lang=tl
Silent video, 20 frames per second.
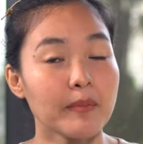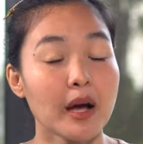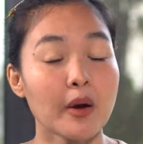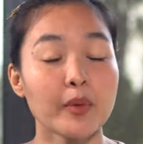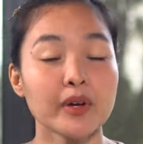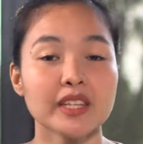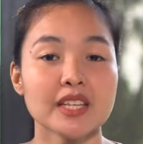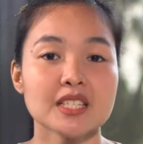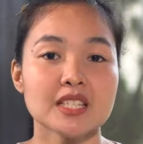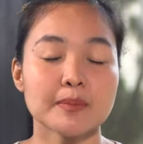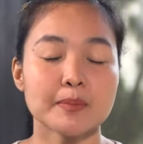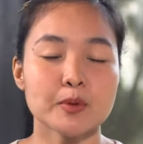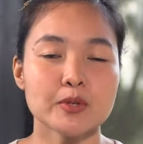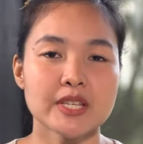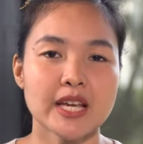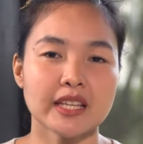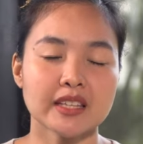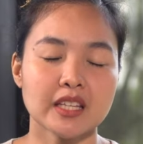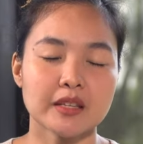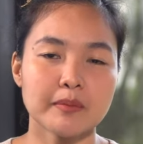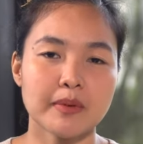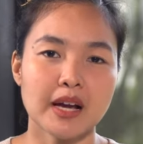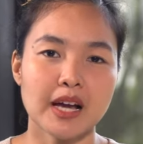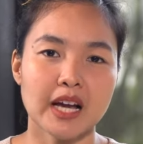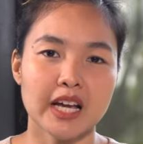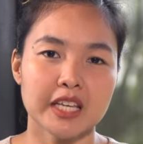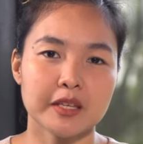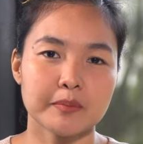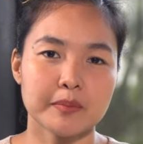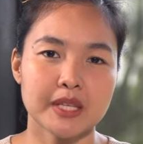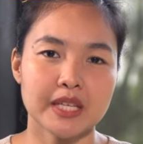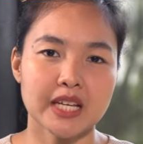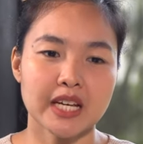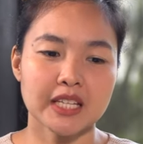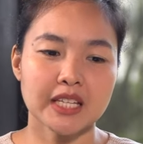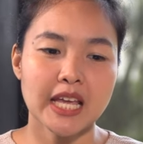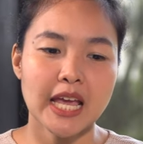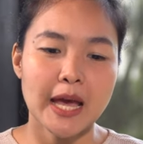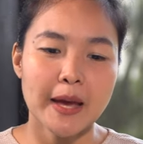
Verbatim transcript: bawat isa po sa atin mga kaibigan,